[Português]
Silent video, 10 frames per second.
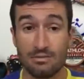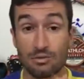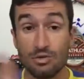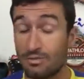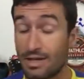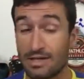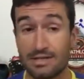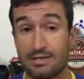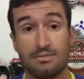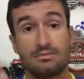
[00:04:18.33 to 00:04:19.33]
muito
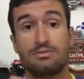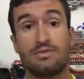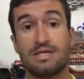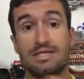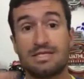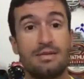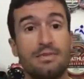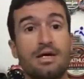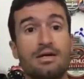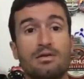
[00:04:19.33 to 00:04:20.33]
mais vezes na
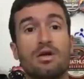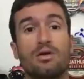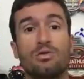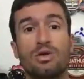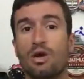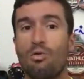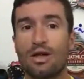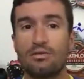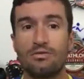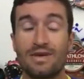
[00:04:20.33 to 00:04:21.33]
semana do que
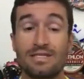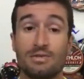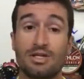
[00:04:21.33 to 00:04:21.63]
quatro vezes,